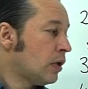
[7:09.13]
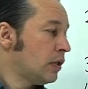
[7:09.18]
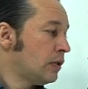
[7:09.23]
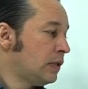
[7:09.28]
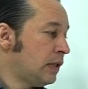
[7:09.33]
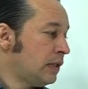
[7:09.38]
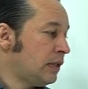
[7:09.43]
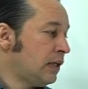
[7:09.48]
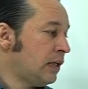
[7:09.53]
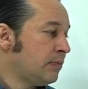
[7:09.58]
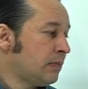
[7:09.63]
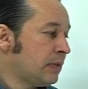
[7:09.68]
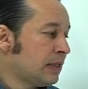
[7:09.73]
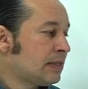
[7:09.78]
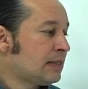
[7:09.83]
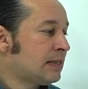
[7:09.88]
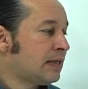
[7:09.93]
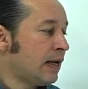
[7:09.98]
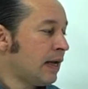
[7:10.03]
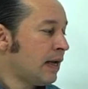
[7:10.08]

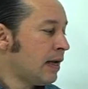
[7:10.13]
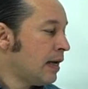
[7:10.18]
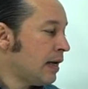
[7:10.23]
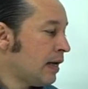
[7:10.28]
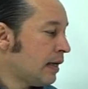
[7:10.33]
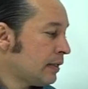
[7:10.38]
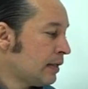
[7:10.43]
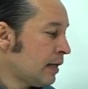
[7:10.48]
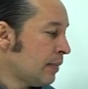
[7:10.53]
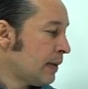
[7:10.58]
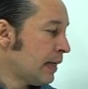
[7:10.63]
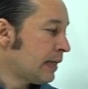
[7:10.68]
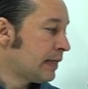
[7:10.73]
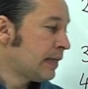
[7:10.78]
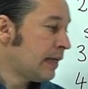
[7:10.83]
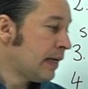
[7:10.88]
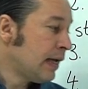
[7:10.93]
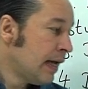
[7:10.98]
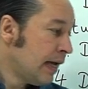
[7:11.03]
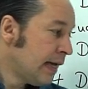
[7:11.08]
dediğimizde demek
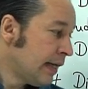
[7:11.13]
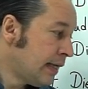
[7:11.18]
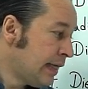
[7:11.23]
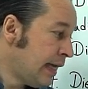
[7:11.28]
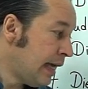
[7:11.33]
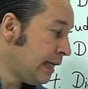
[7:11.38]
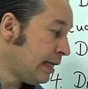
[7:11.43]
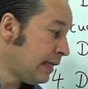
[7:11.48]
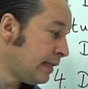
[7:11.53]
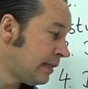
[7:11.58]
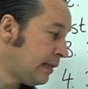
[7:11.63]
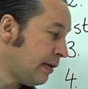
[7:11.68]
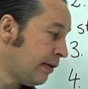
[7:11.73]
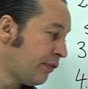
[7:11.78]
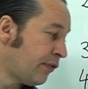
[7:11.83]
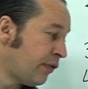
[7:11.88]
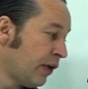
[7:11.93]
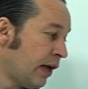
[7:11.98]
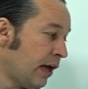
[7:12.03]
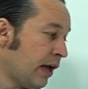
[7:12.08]
ki
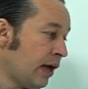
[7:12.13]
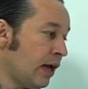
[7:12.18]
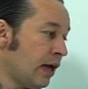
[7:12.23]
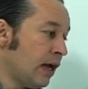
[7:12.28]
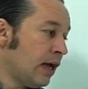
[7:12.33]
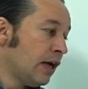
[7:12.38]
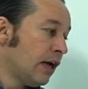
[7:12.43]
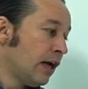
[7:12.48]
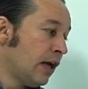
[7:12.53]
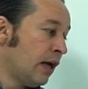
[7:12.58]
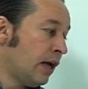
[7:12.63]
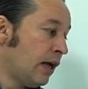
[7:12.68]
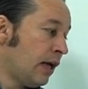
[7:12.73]
genitife e,